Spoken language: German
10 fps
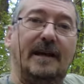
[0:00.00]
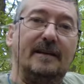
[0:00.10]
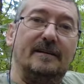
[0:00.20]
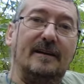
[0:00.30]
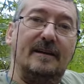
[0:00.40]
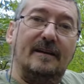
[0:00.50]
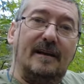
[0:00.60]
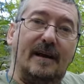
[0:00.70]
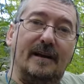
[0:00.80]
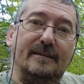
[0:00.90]
hängt
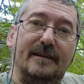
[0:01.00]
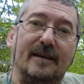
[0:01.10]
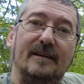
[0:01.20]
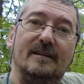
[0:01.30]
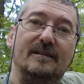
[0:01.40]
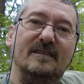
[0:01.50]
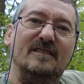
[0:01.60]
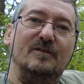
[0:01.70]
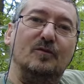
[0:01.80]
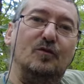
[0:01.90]
an der
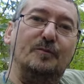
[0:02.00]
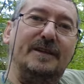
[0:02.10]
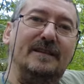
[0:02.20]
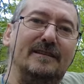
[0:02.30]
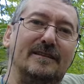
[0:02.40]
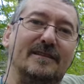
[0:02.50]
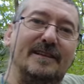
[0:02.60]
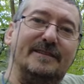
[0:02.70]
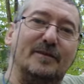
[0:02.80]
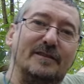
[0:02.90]
Rubinie
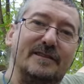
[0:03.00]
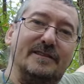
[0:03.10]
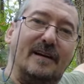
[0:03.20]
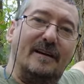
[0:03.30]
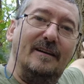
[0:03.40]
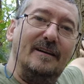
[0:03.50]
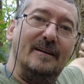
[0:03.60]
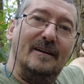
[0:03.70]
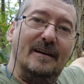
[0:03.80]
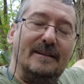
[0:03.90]
ist noch dieser,
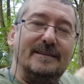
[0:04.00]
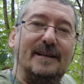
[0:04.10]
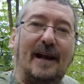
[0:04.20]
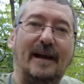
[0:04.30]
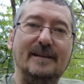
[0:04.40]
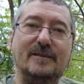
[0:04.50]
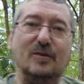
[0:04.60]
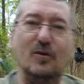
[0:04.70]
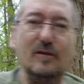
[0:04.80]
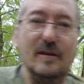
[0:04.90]
diese
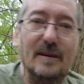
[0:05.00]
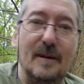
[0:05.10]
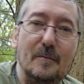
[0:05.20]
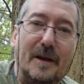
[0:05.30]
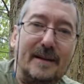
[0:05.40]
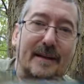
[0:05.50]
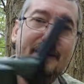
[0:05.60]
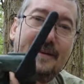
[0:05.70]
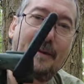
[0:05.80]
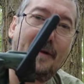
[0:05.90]
Halterung man kann
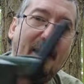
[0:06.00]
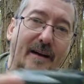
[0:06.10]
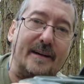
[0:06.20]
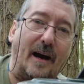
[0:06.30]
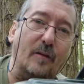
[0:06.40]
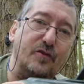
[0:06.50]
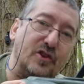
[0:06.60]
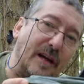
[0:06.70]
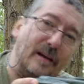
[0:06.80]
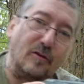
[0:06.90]
die Kamera da
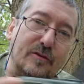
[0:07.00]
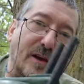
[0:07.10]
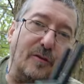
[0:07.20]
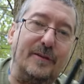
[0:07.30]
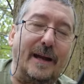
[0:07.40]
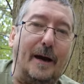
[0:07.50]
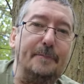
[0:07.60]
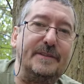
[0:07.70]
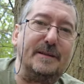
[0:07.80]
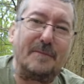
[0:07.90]
aufstecken und auch wieder
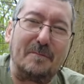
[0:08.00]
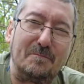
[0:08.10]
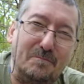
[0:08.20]
abziehen. Man